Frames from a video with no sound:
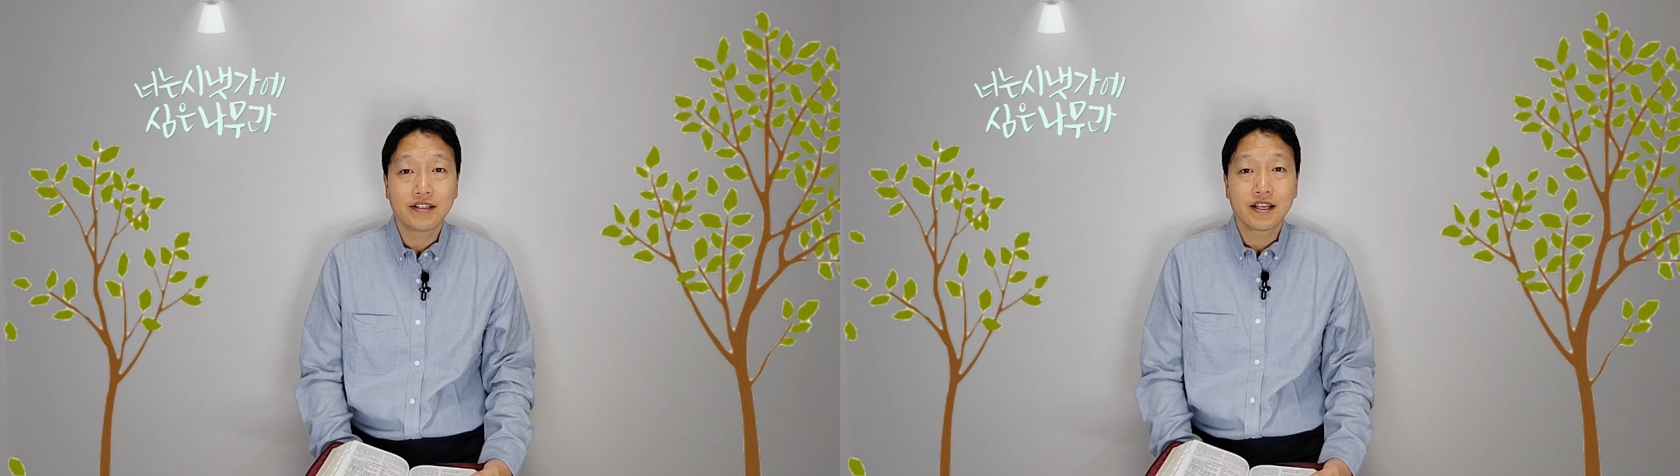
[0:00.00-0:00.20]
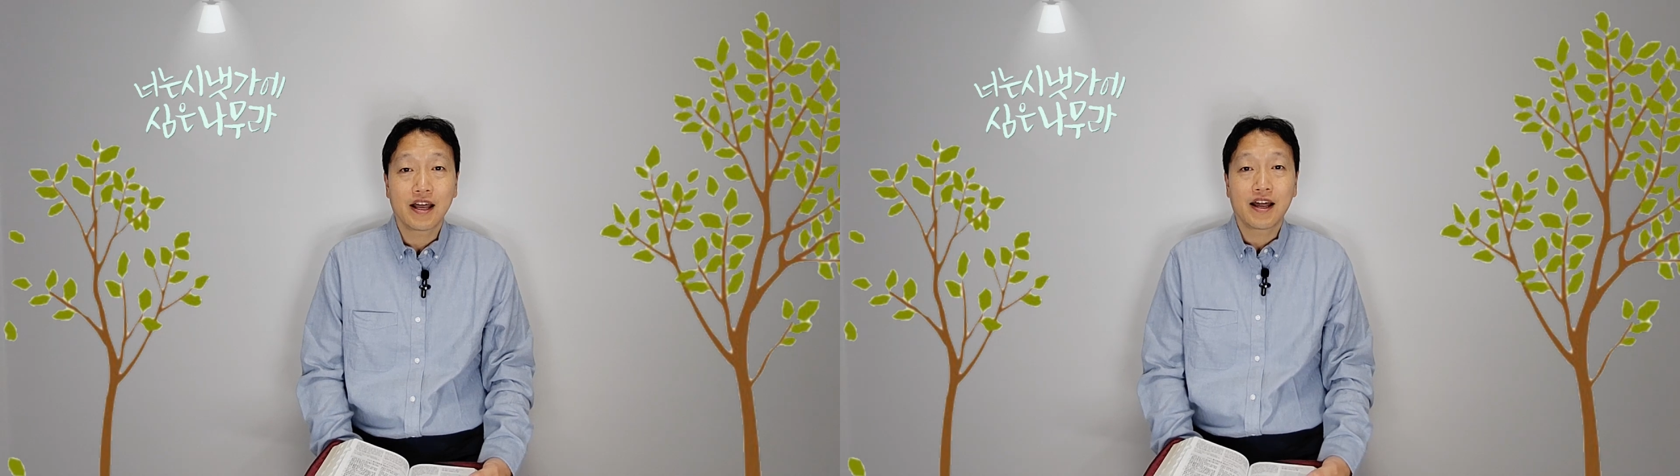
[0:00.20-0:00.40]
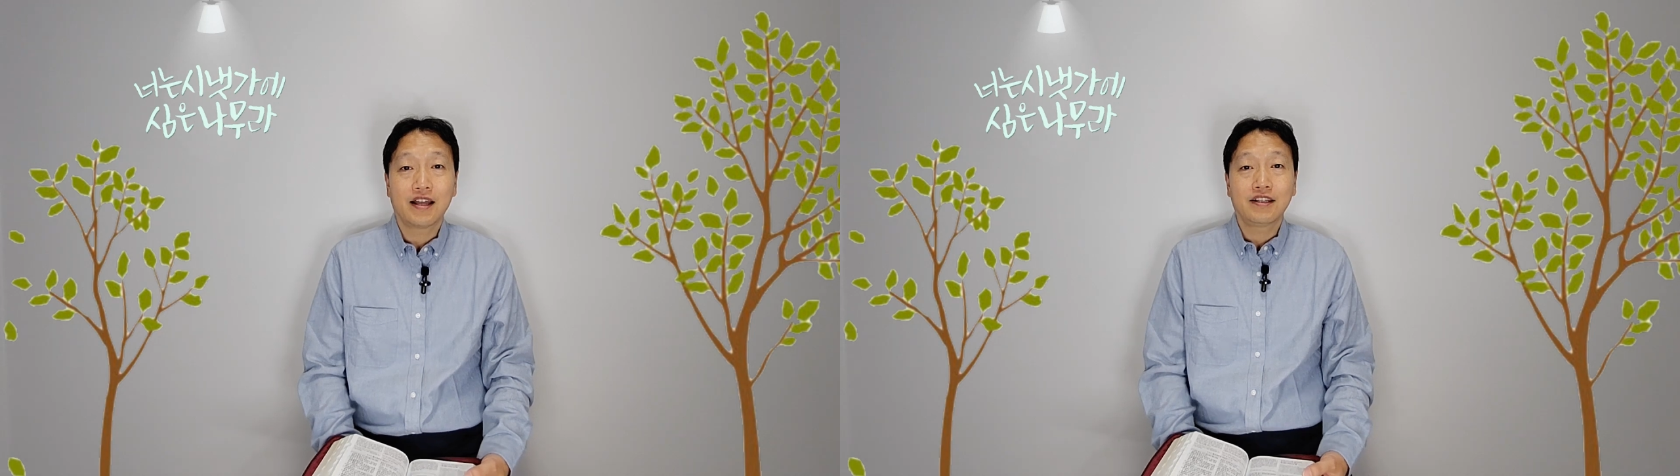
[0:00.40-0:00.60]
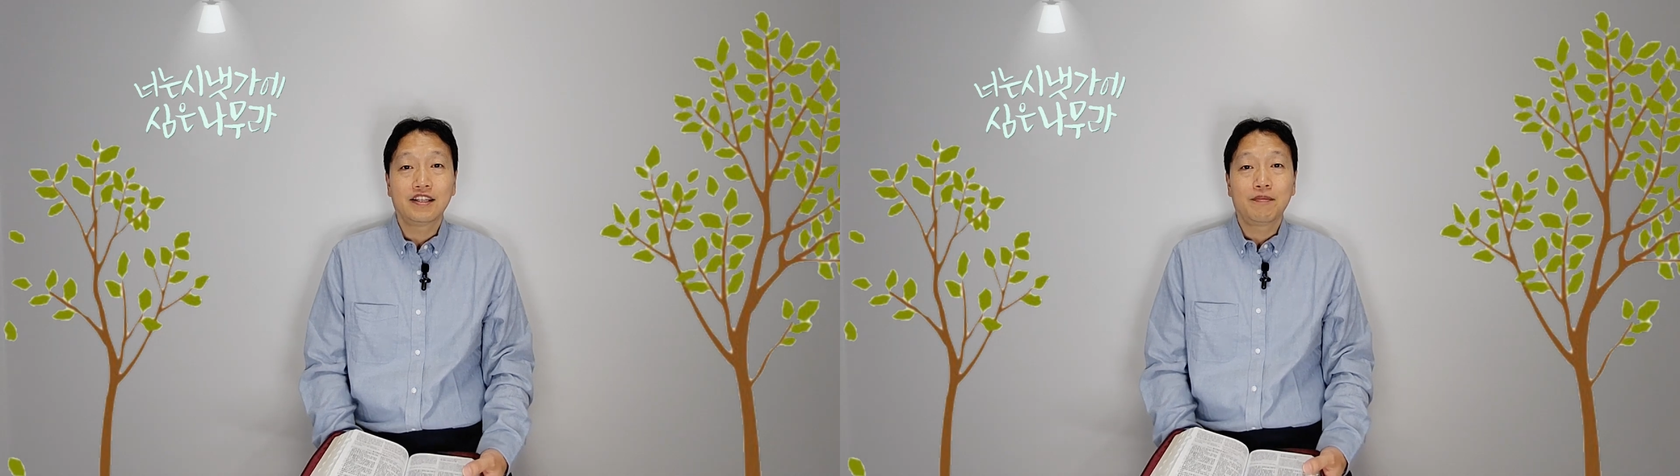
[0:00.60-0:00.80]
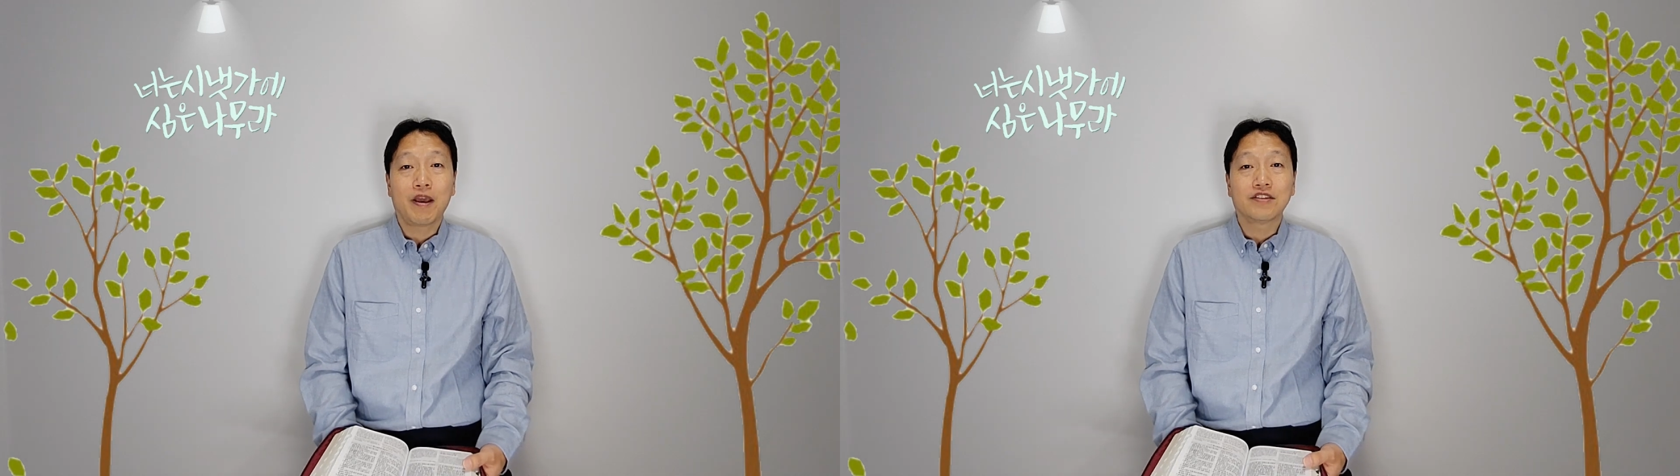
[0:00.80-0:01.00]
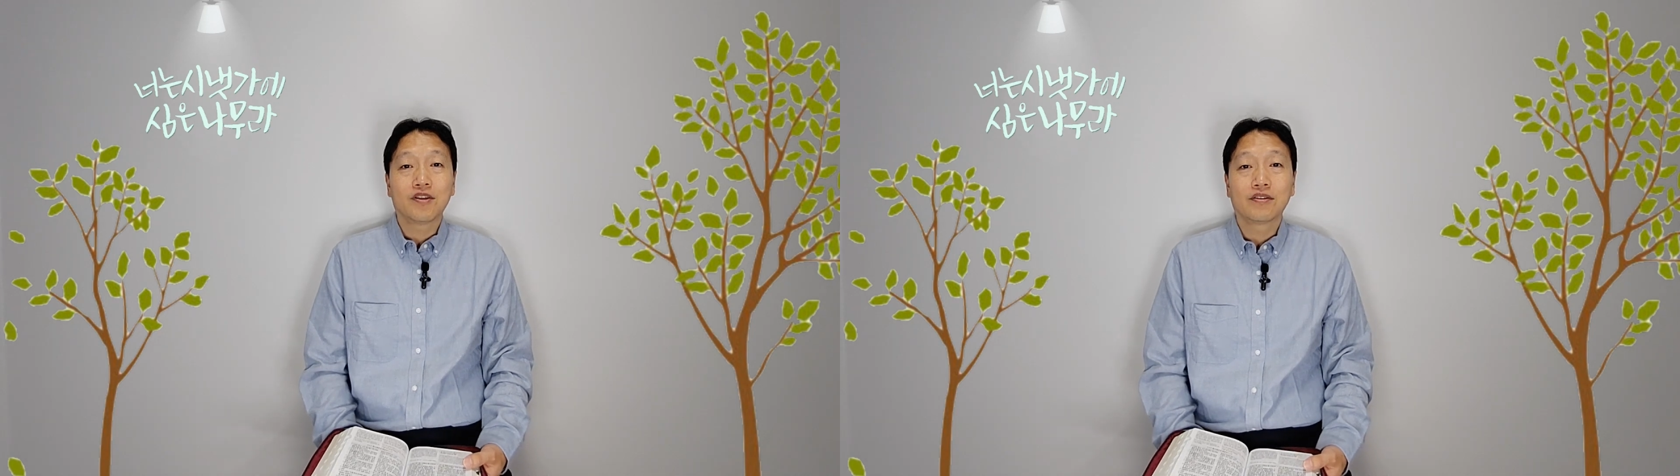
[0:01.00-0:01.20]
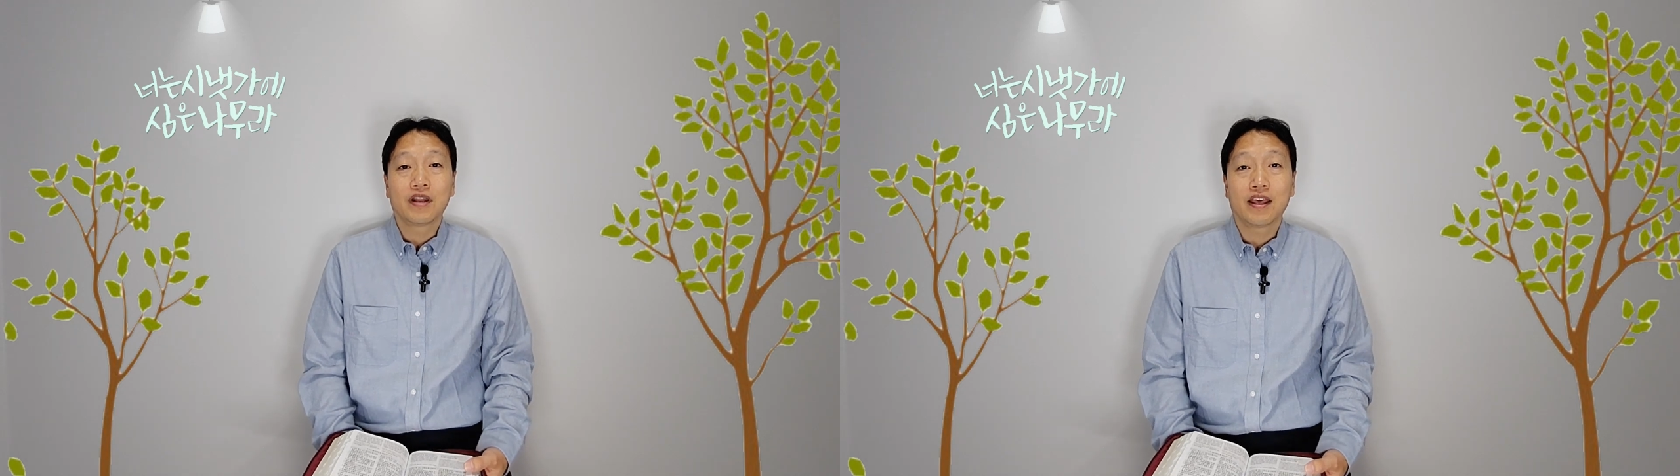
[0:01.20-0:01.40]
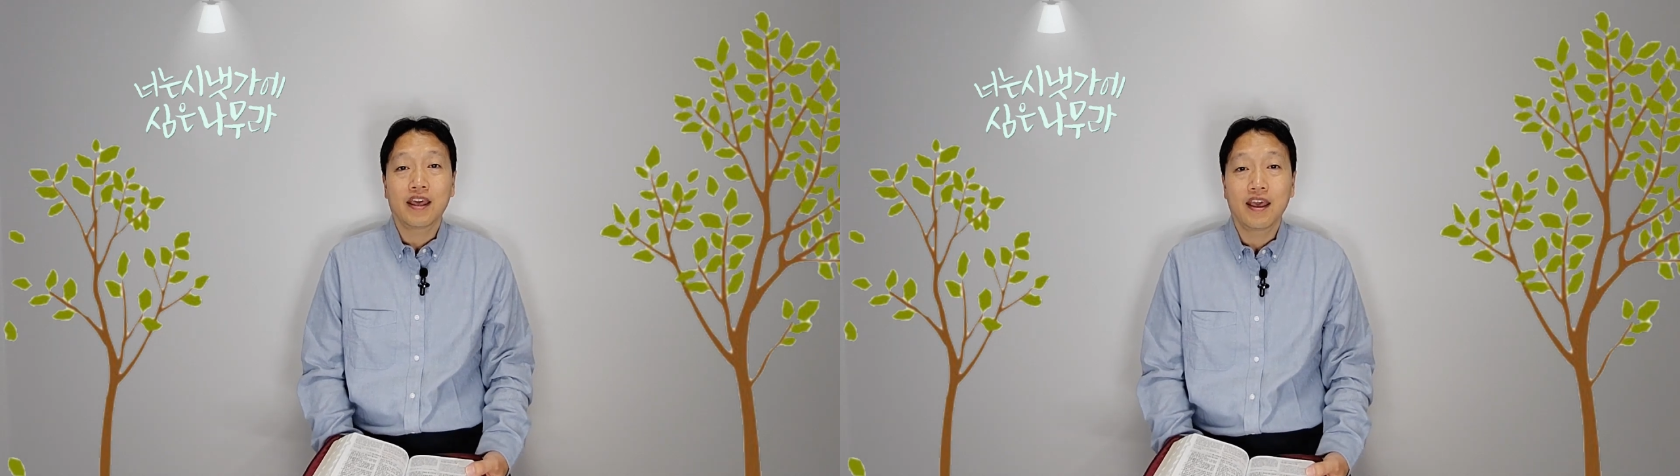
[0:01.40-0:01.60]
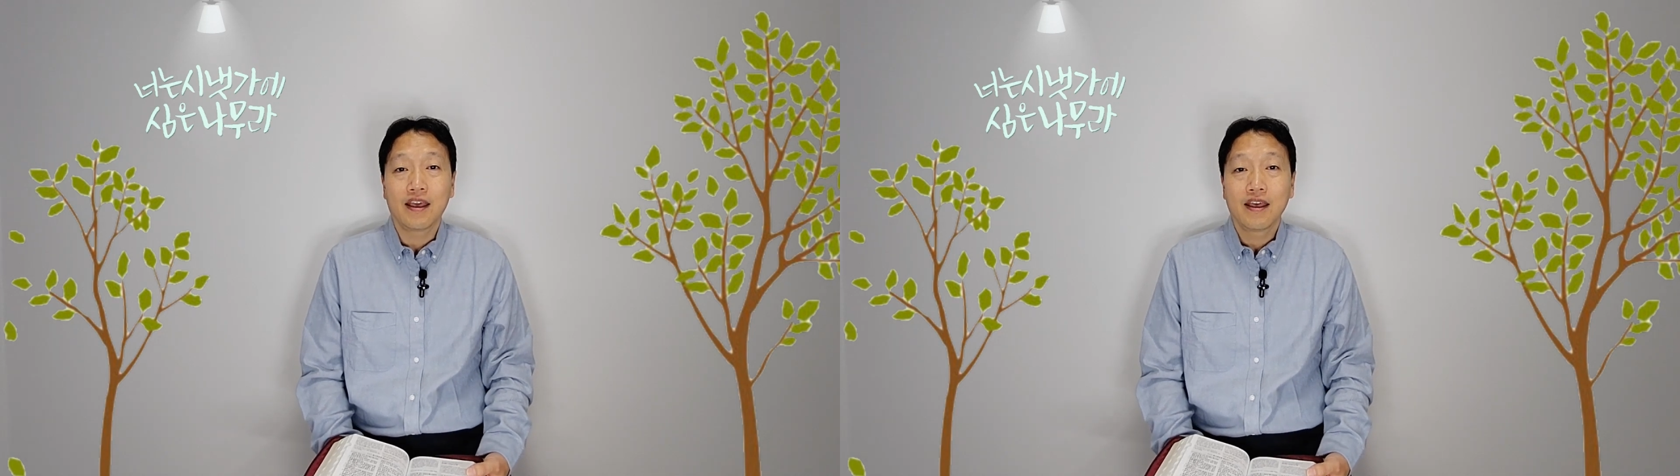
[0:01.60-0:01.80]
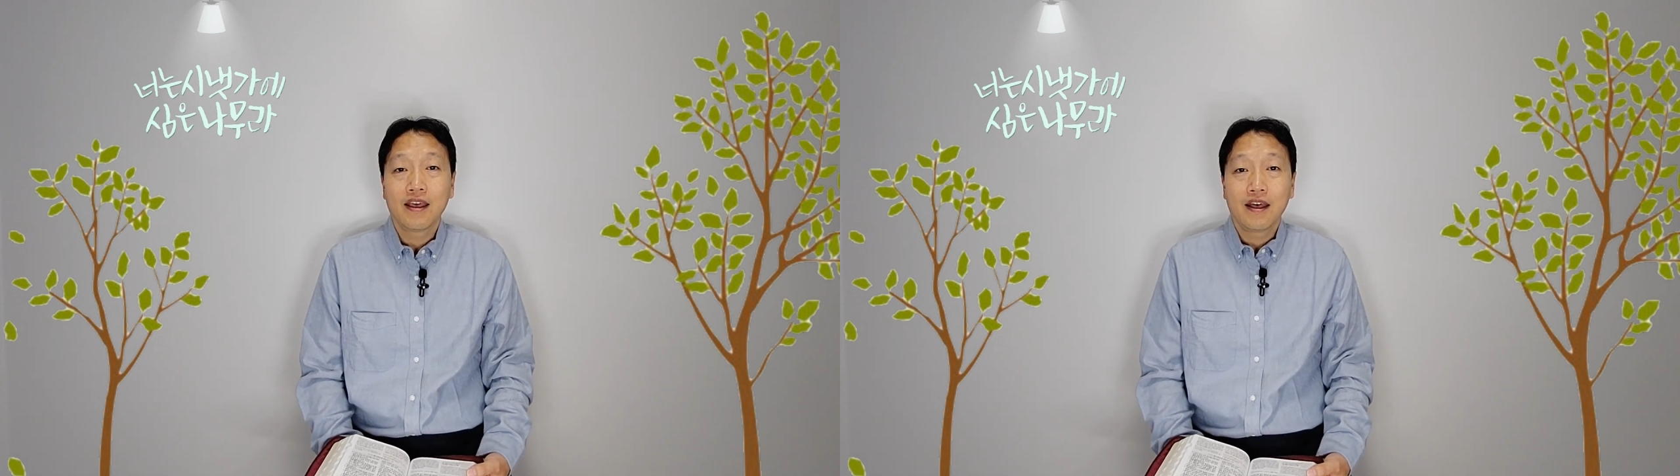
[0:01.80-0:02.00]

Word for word: 생각하는 이 백성들에게